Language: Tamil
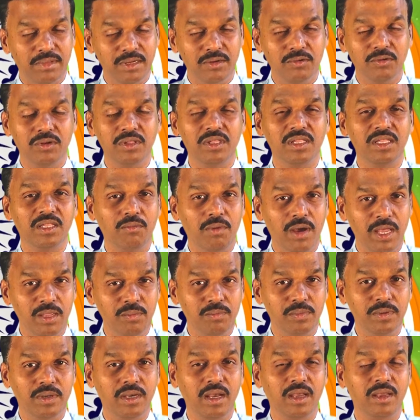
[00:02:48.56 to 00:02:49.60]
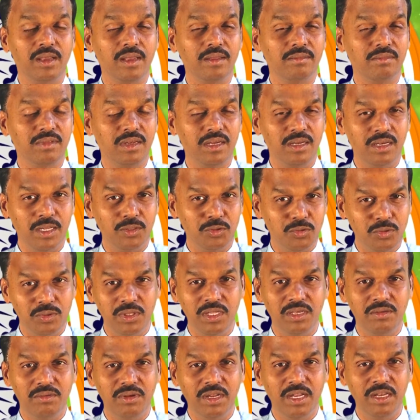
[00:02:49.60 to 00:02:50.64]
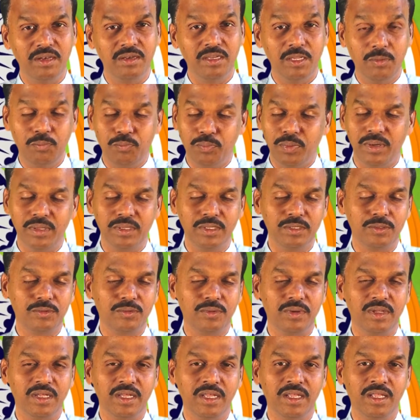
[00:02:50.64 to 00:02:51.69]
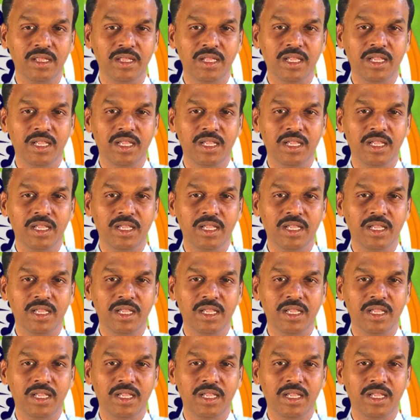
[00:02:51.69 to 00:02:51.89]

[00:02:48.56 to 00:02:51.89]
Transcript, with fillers: கத்தர் கொடுத்த இந்த வாய்ப்புக்காக கத்தரை நான் துதிக்கிறேன் இப்பொழுதும் கூட